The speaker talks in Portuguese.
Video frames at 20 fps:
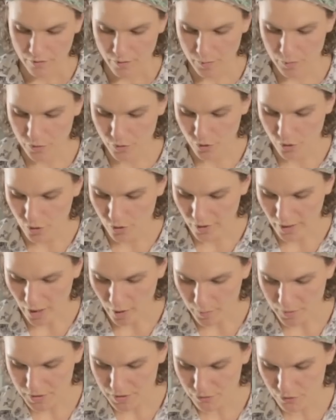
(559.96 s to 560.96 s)
Vamos
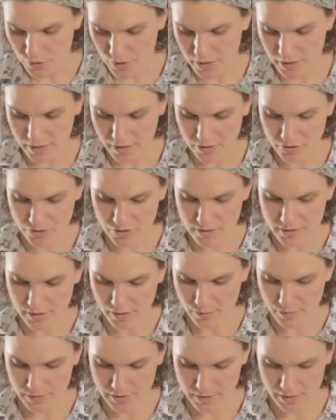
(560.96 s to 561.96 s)
colocar umas folhinhas de
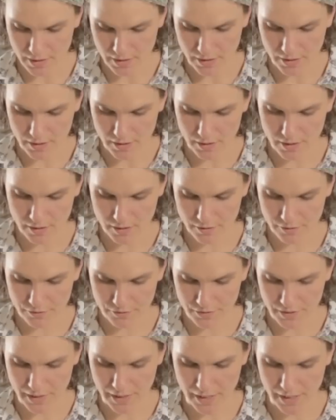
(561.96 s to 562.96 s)
salsinha
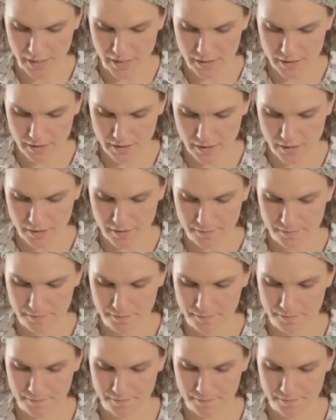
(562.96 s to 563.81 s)
fresca.